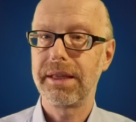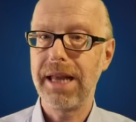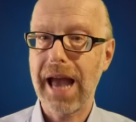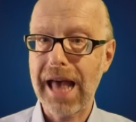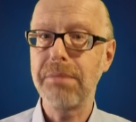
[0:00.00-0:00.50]

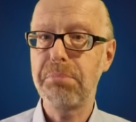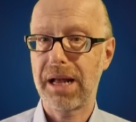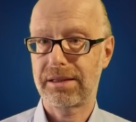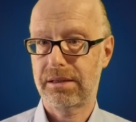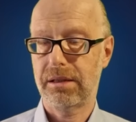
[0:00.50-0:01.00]
Die
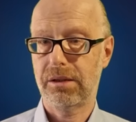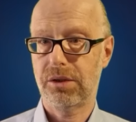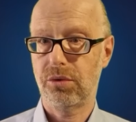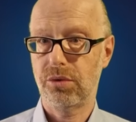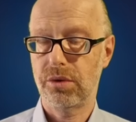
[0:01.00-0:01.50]

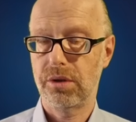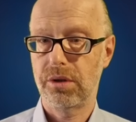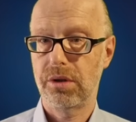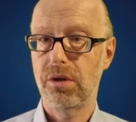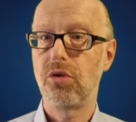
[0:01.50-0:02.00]
Anpatzaktion
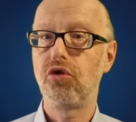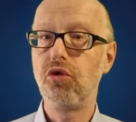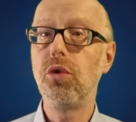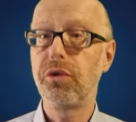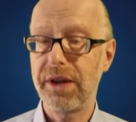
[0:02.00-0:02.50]

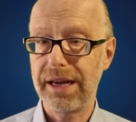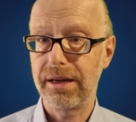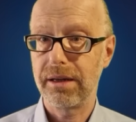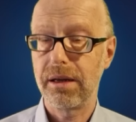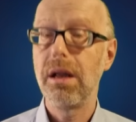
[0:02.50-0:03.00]
schlug
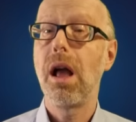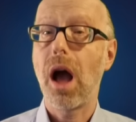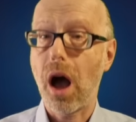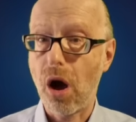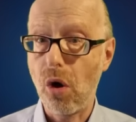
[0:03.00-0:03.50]
fehl,
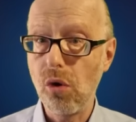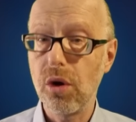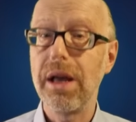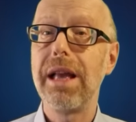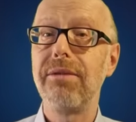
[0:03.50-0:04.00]

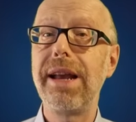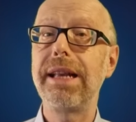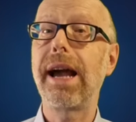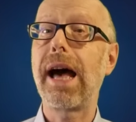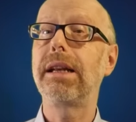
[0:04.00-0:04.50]
auch
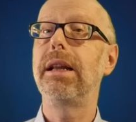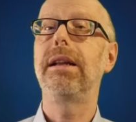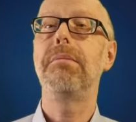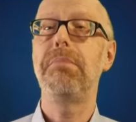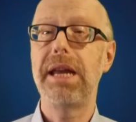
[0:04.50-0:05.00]
weil gerade
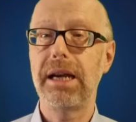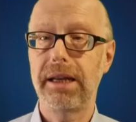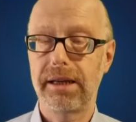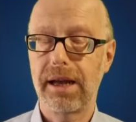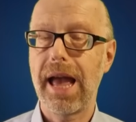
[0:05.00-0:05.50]
in
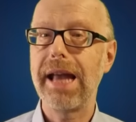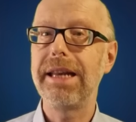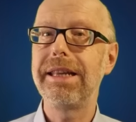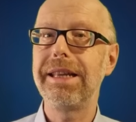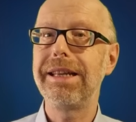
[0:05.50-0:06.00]
Amerika
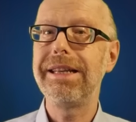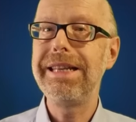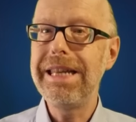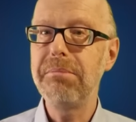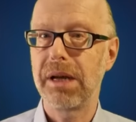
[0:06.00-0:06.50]
eigentlich
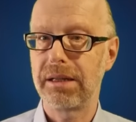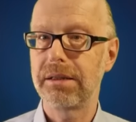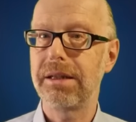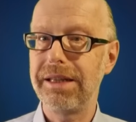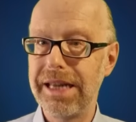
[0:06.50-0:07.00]

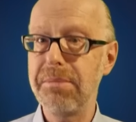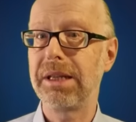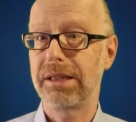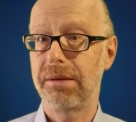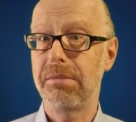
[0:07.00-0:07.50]
niemand
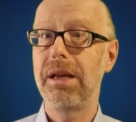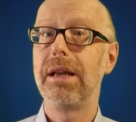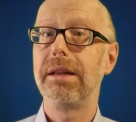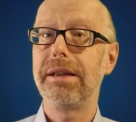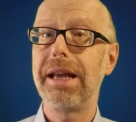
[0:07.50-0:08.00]
jemandem,
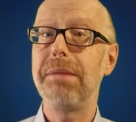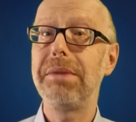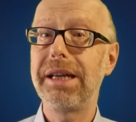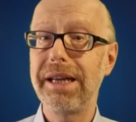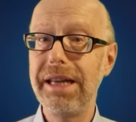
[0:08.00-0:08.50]
der
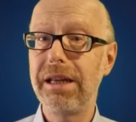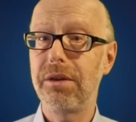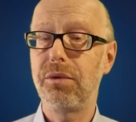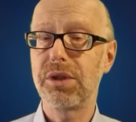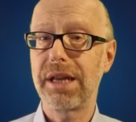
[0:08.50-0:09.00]
im
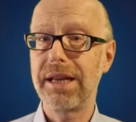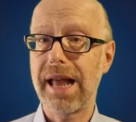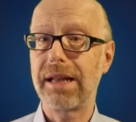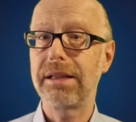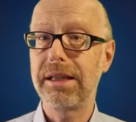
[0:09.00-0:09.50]
Krieg für sein
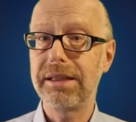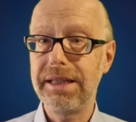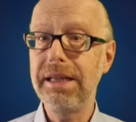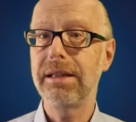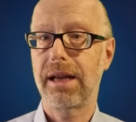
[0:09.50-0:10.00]
Land
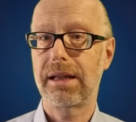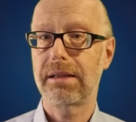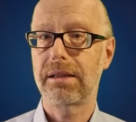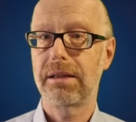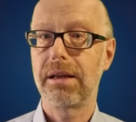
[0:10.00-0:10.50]
gedient
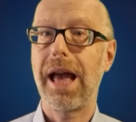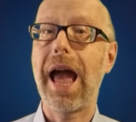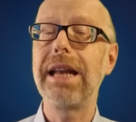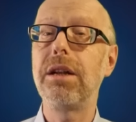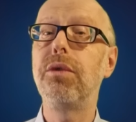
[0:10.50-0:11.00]
hat,
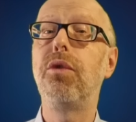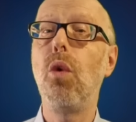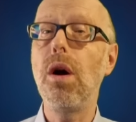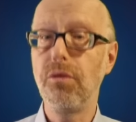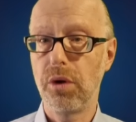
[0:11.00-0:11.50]
einen
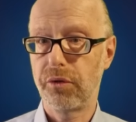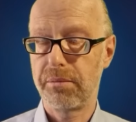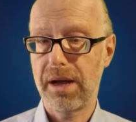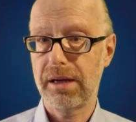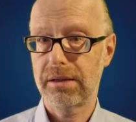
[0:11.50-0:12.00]

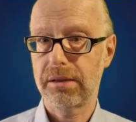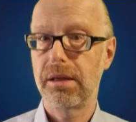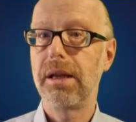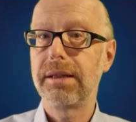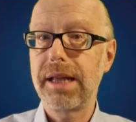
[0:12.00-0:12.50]
Vorwurf macht,
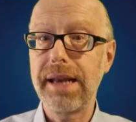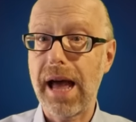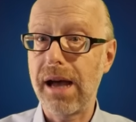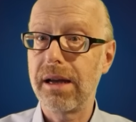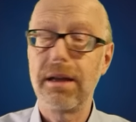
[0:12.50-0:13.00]

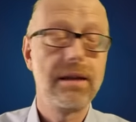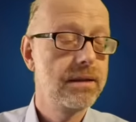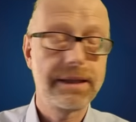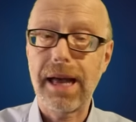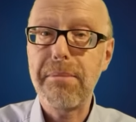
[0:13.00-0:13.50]
danach
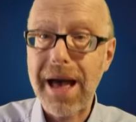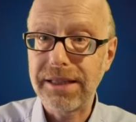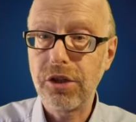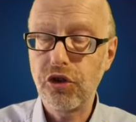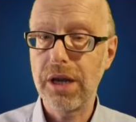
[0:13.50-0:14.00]

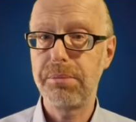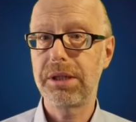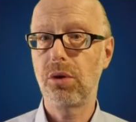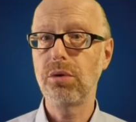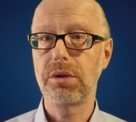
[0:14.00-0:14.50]
dramatische
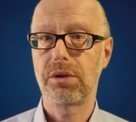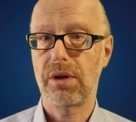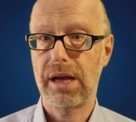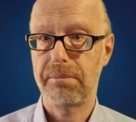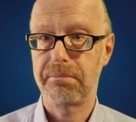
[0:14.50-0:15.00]
Episoden
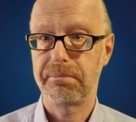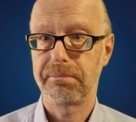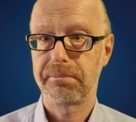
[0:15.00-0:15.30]
zu haben.